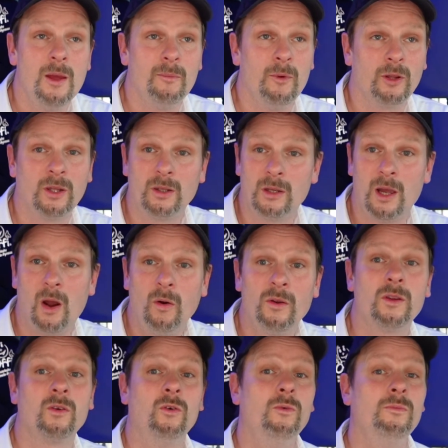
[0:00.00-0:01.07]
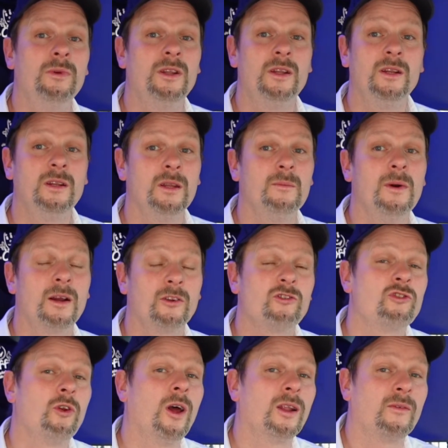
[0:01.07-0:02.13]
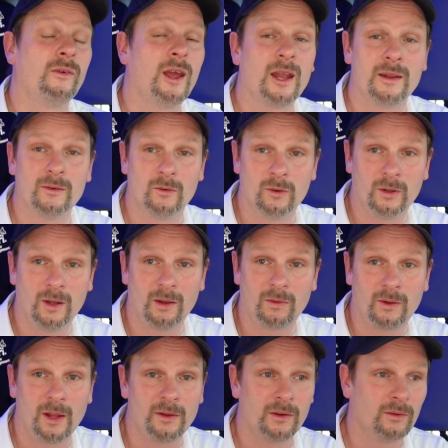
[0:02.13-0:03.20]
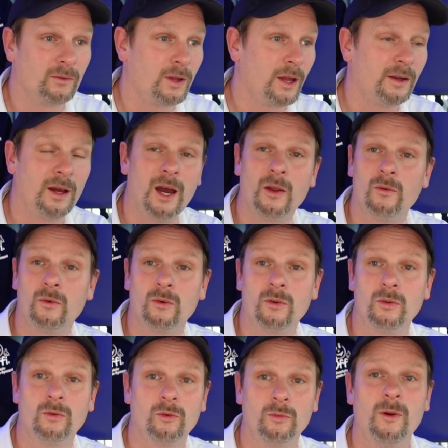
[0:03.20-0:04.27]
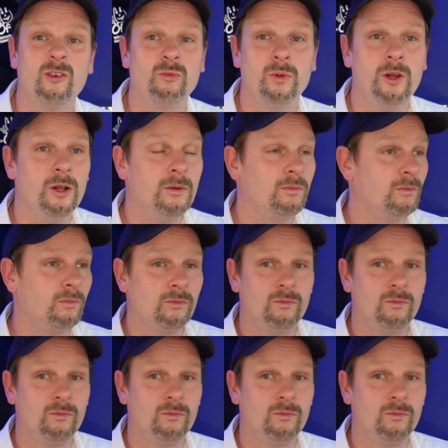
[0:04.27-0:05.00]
möchtet ihr auch nicht unbedingt immer gestört werden und das dann, keine Ahnung, zum Beispiel